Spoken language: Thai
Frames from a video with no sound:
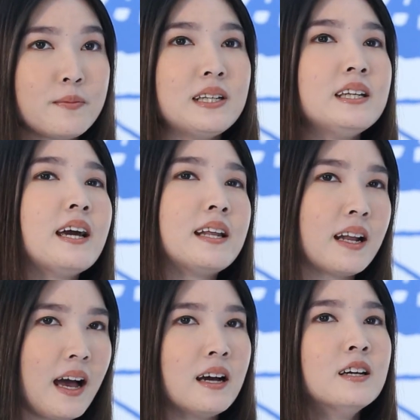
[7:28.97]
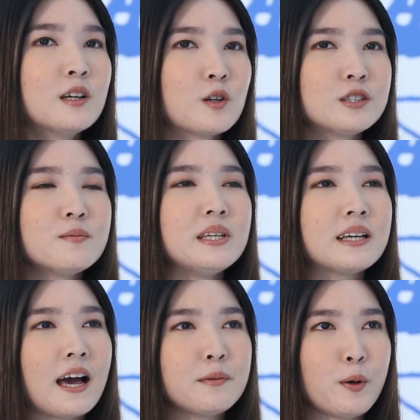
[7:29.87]
บีเรียนค่ะก็จะมี
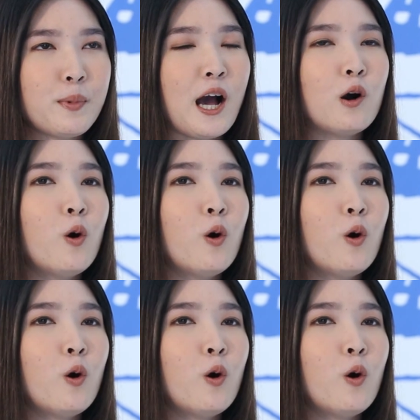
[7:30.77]
การแบบเห่า